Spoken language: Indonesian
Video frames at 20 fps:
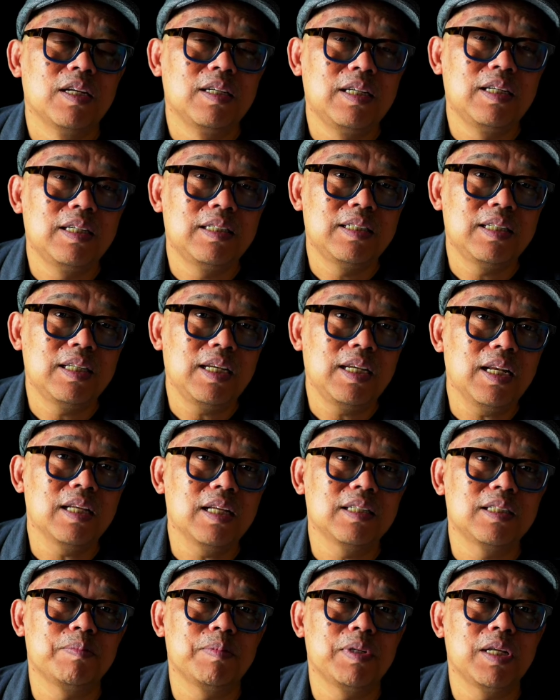
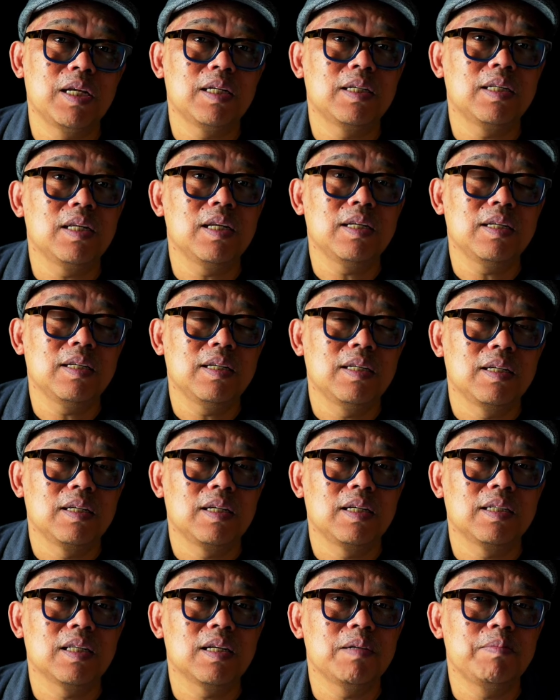Disinilah sebenarnya
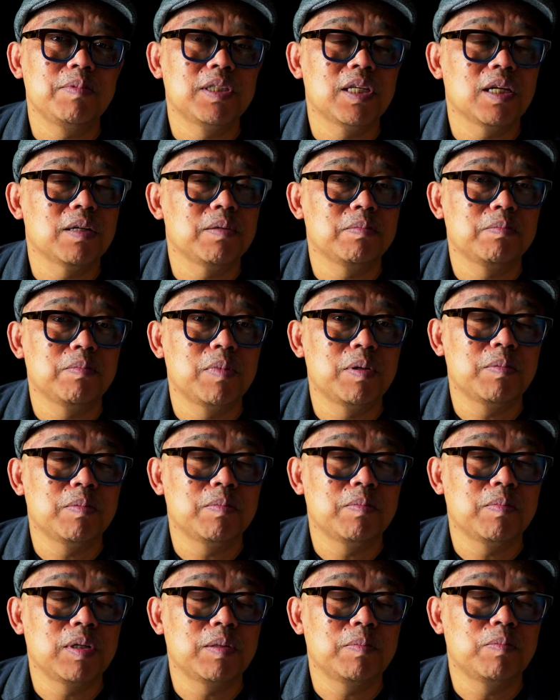kita bisa
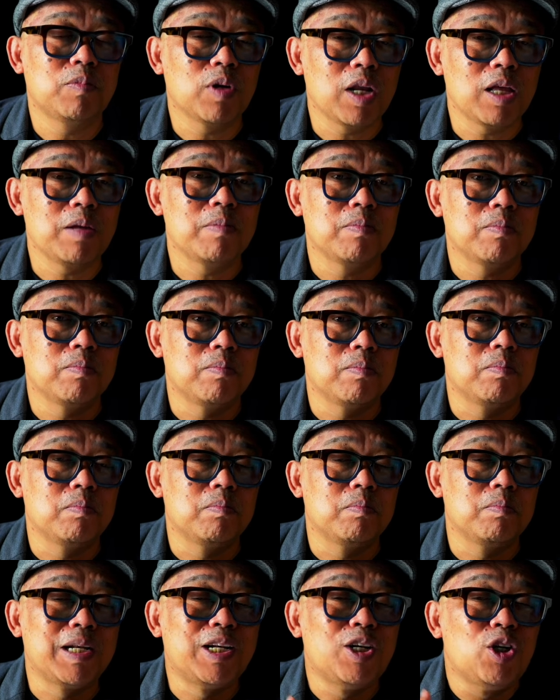mulai
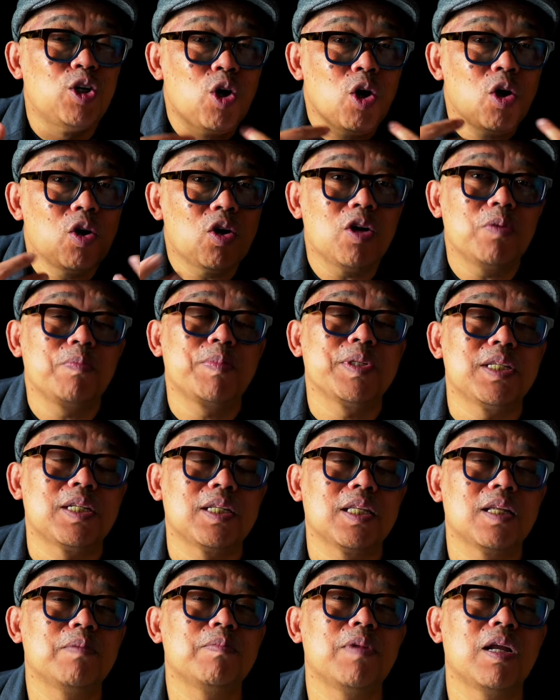mendorong
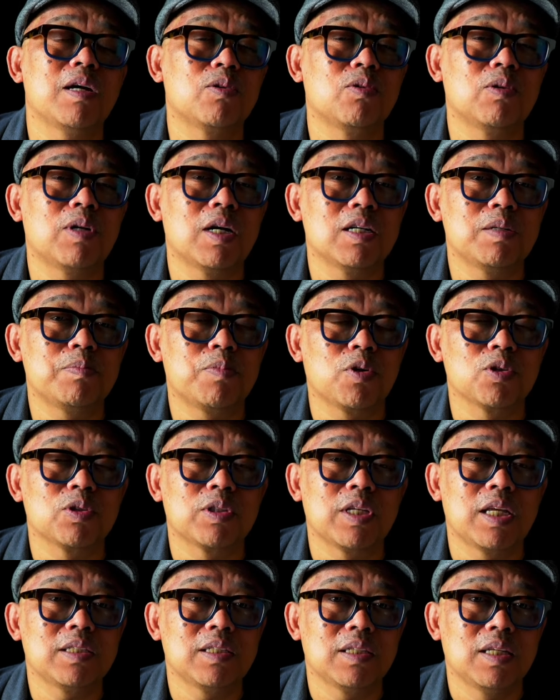peserta melakukan
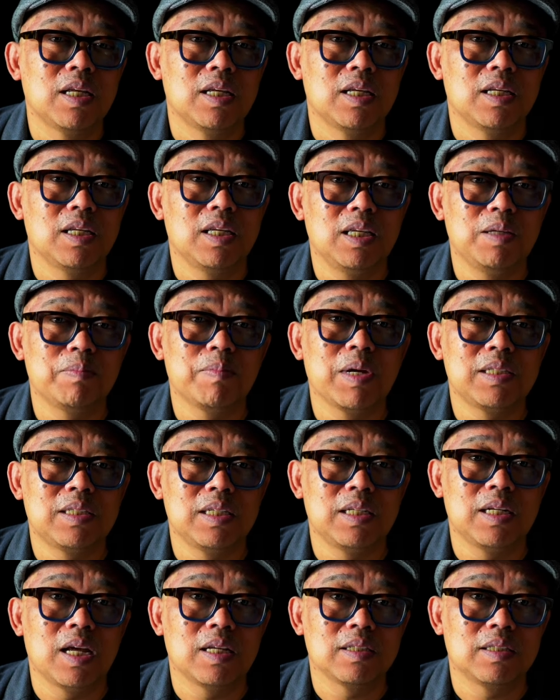proses
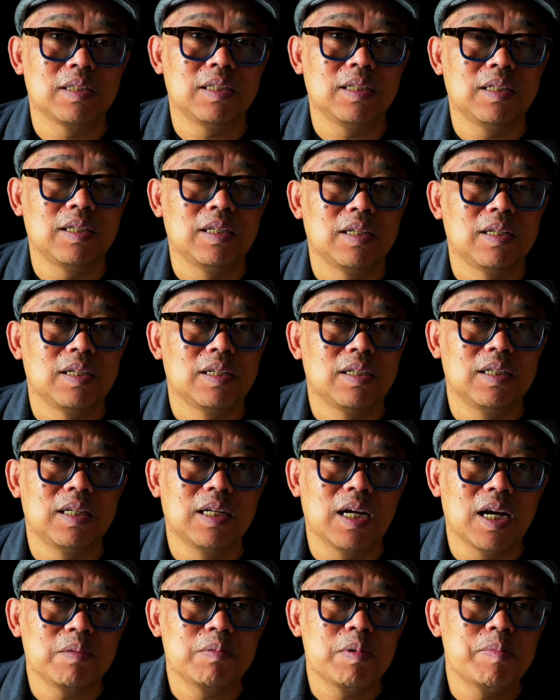imajinasi
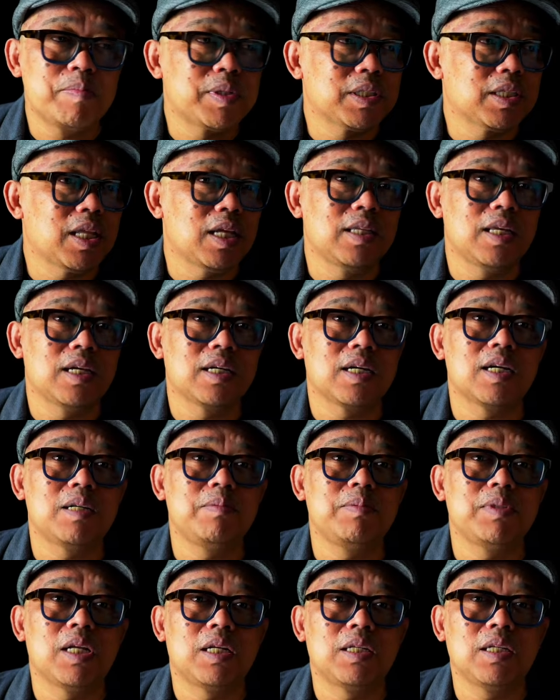dengan mempertanyakan
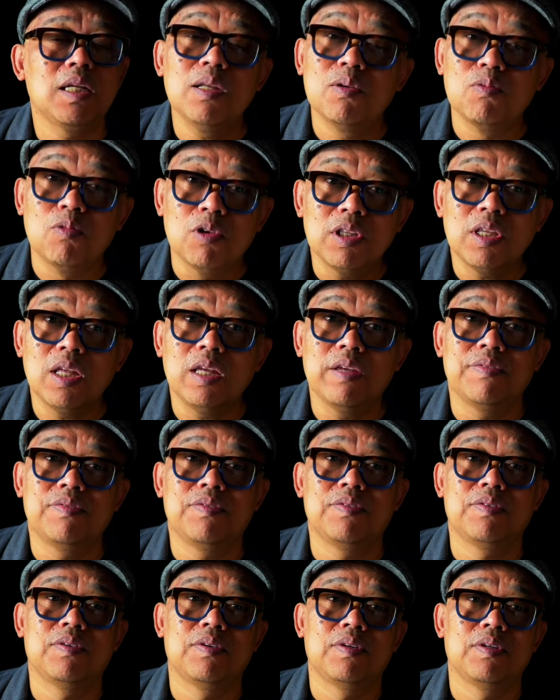misalnya what
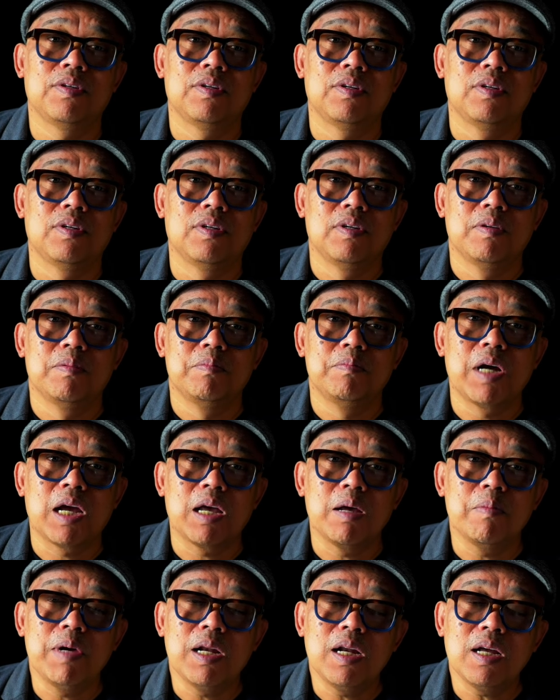if?
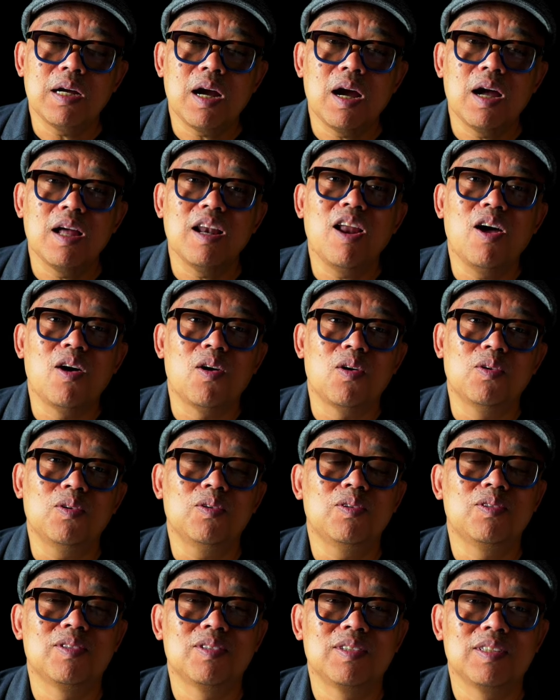Bagaimana
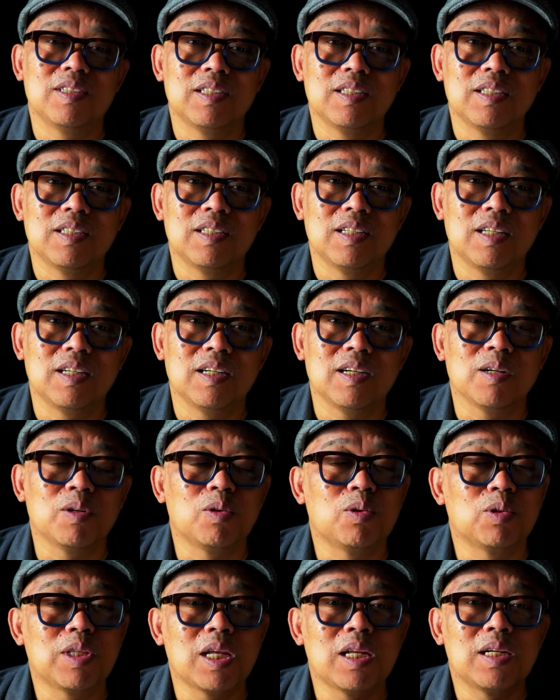kalau ya
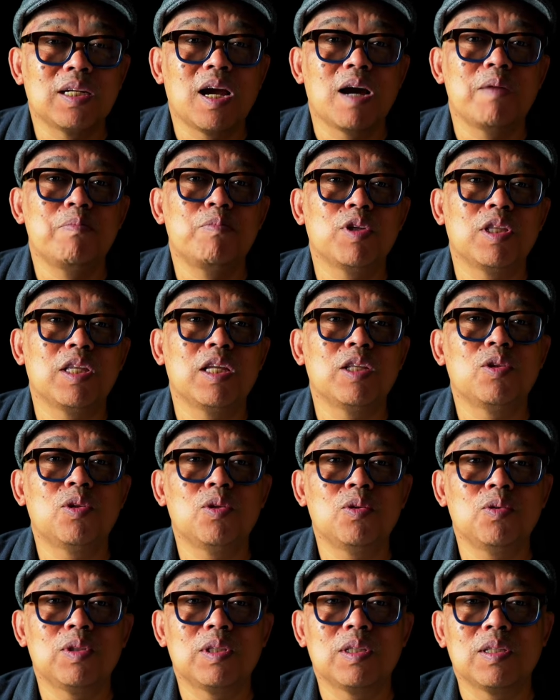hutan gambut
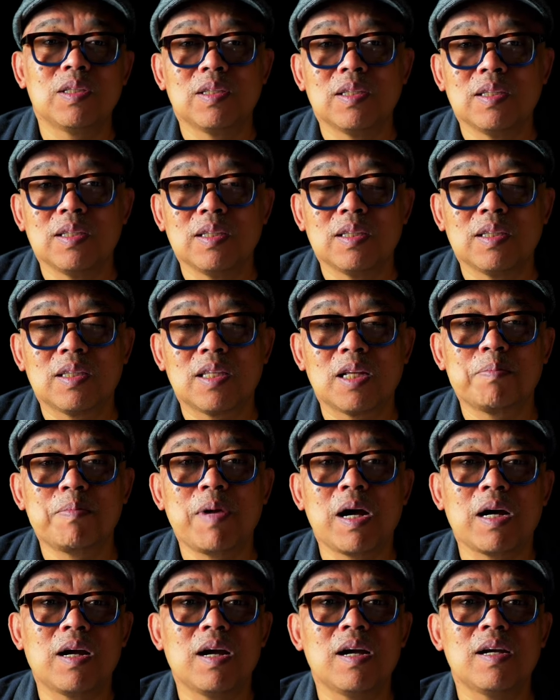itu
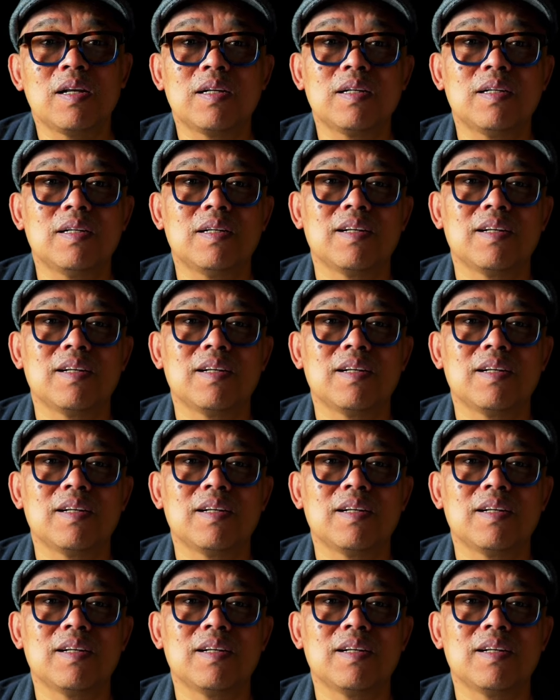terbakar